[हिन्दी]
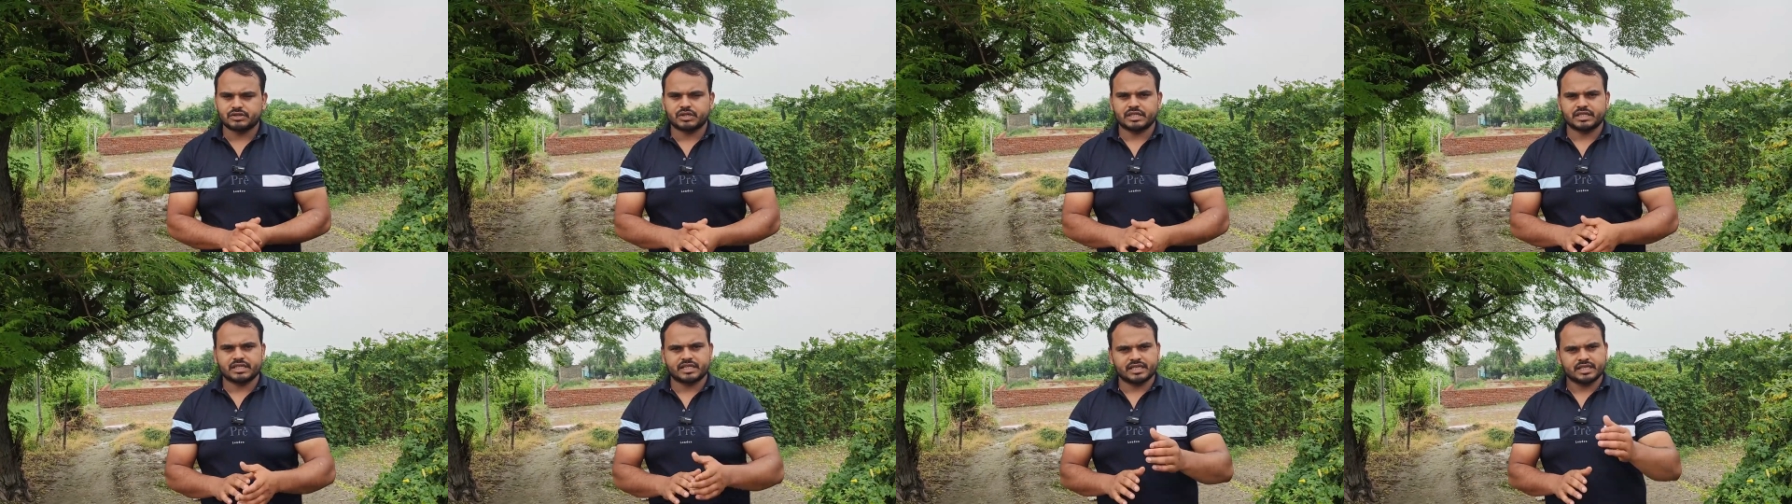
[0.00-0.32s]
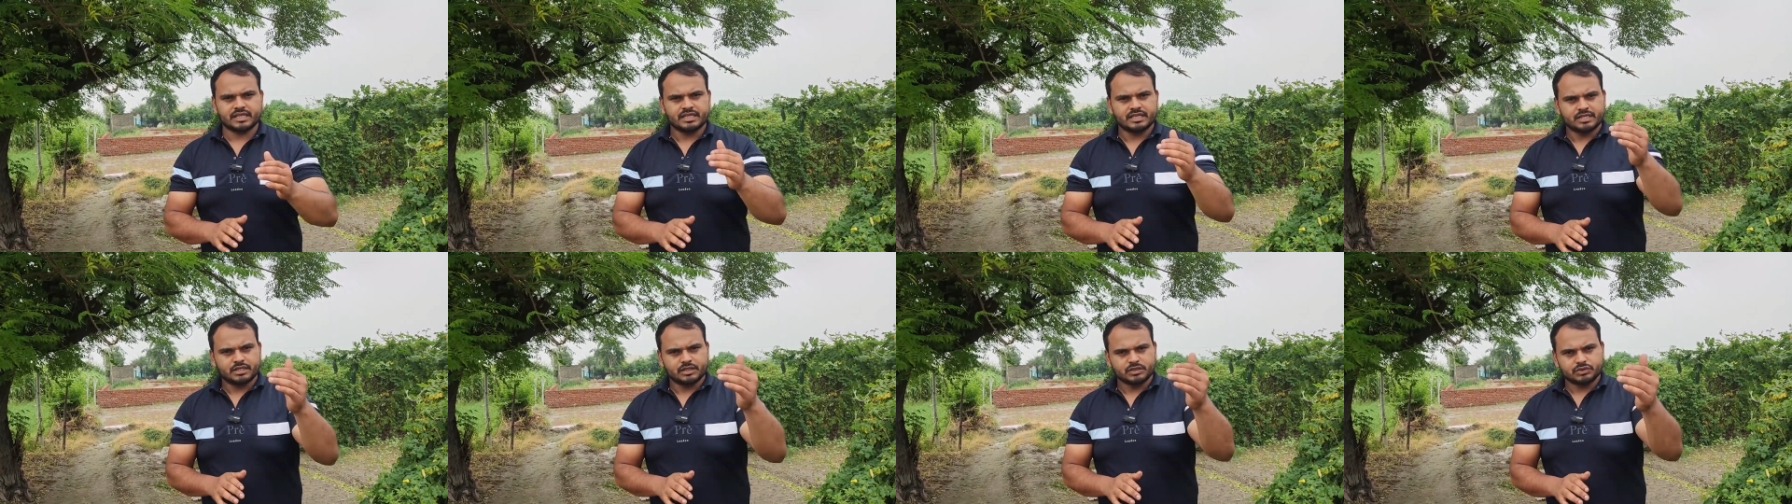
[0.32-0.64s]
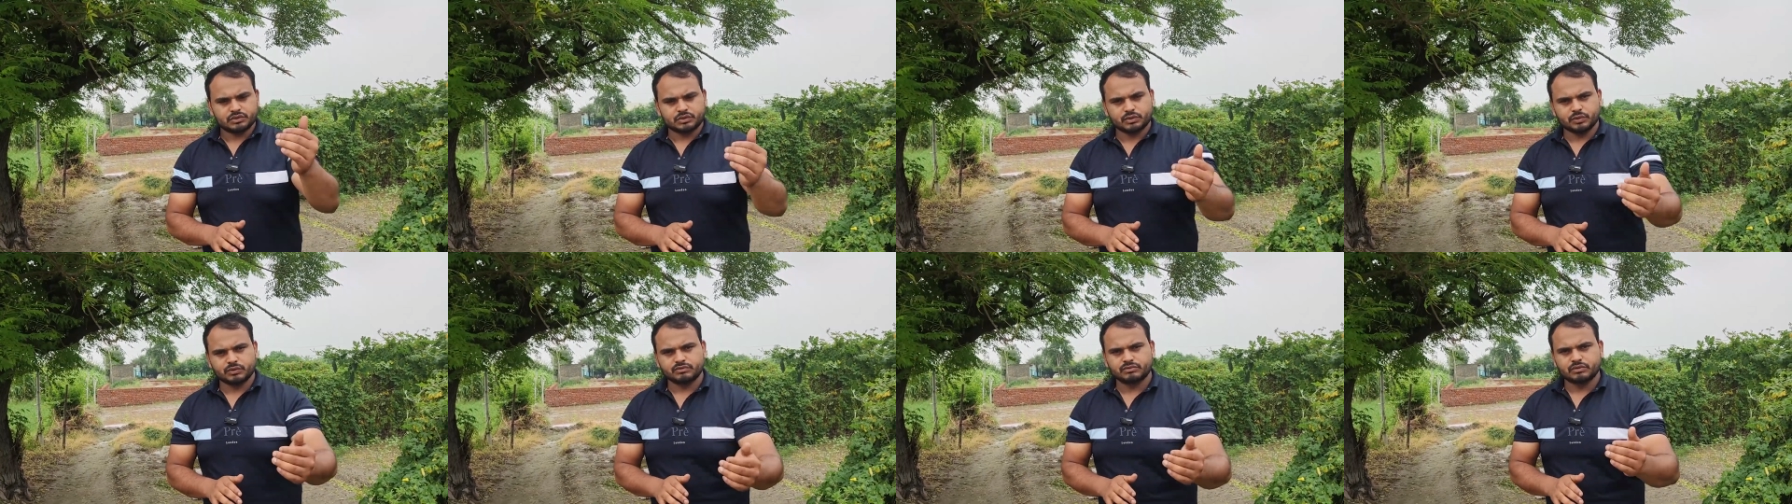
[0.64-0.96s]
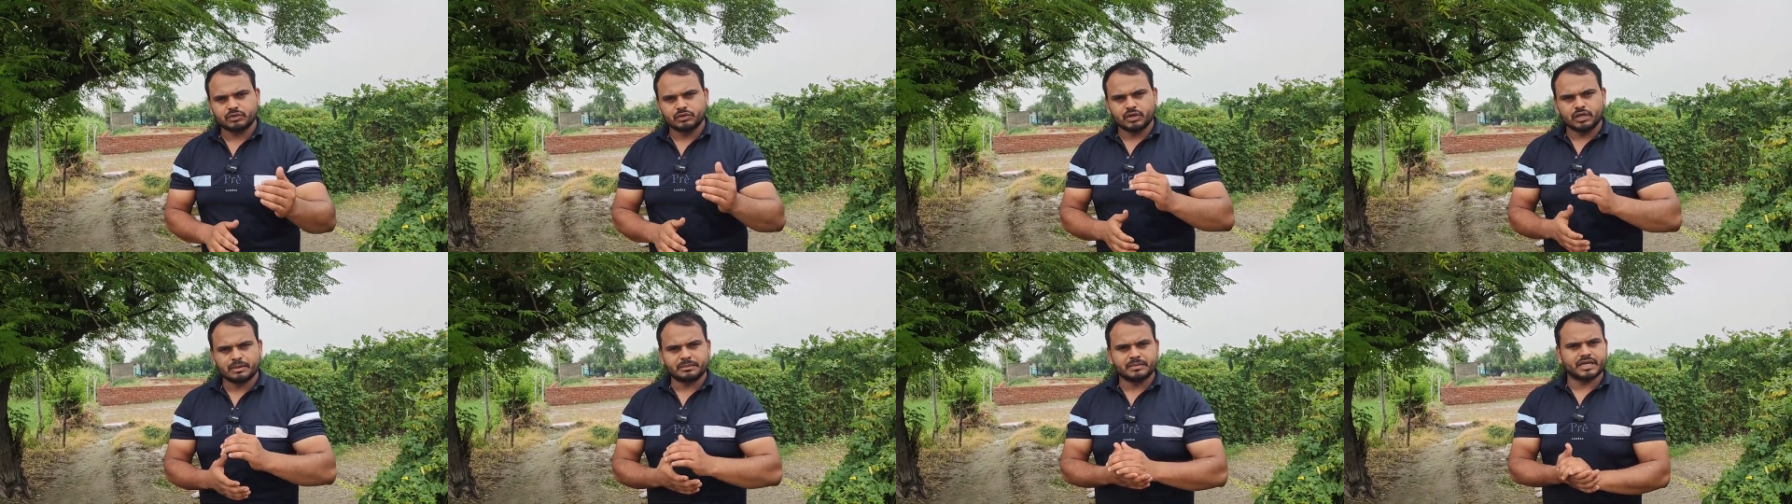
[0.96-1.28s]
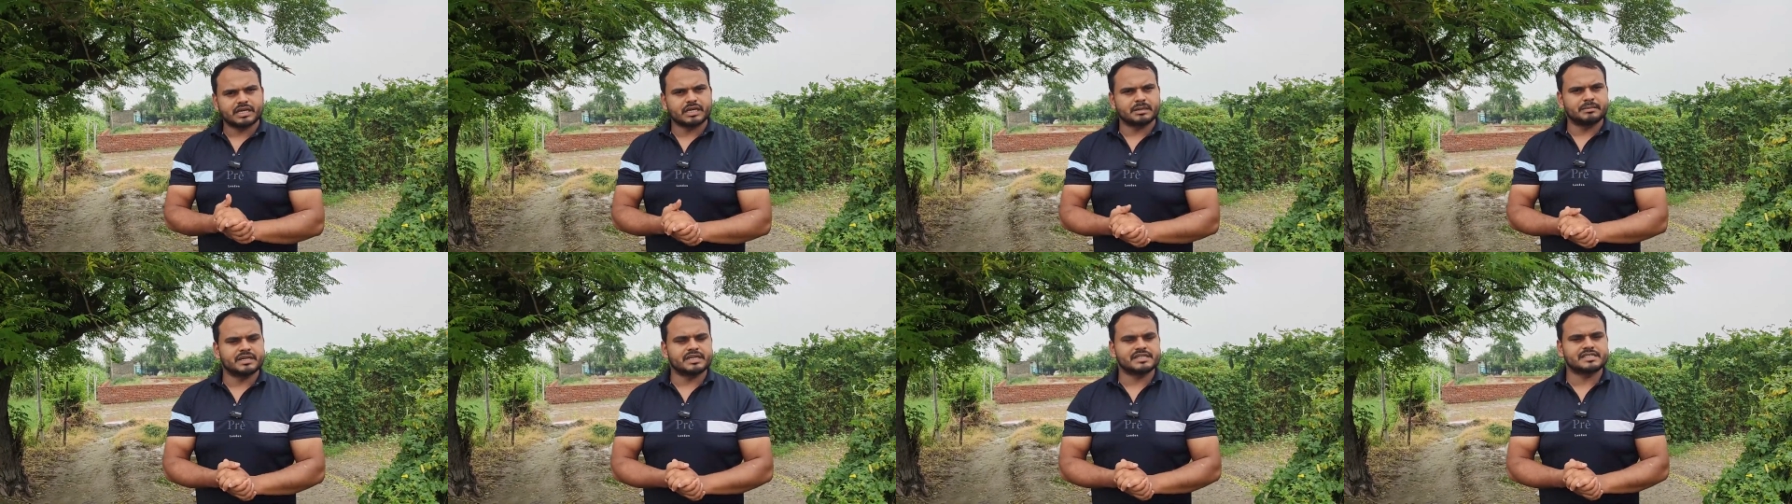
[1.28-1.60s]
ज़रूरत है तो वो
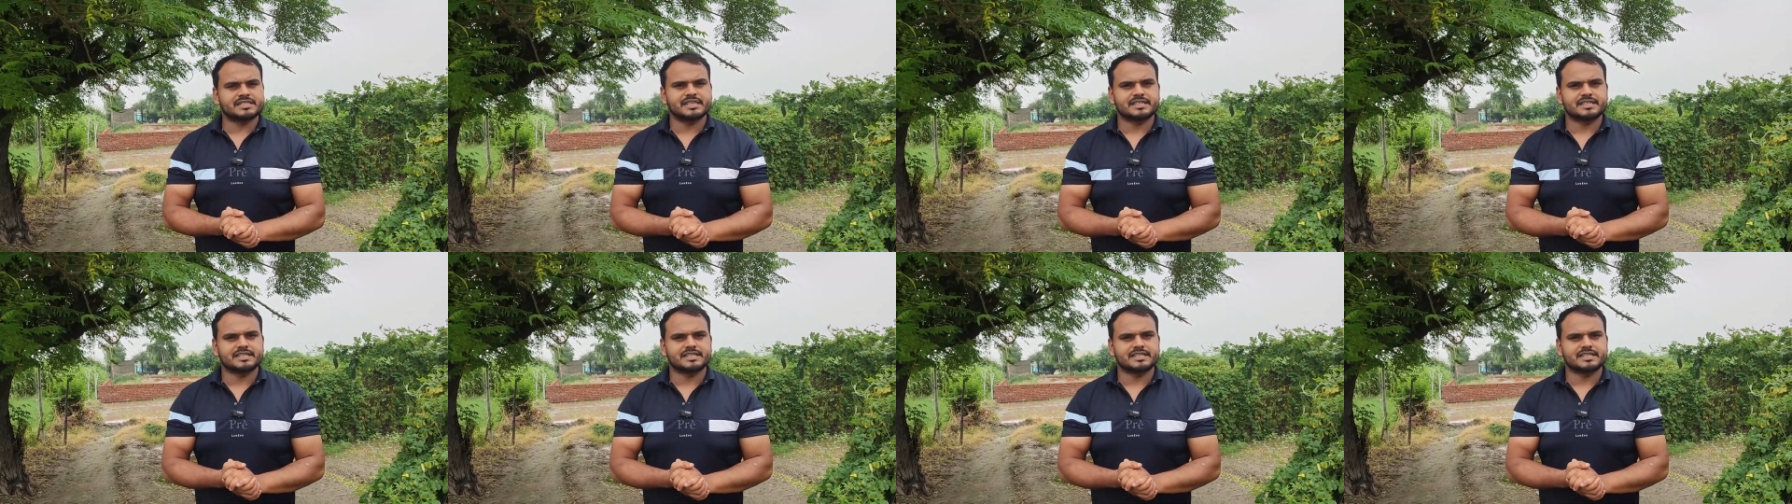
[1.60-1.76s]
हमें कमेंट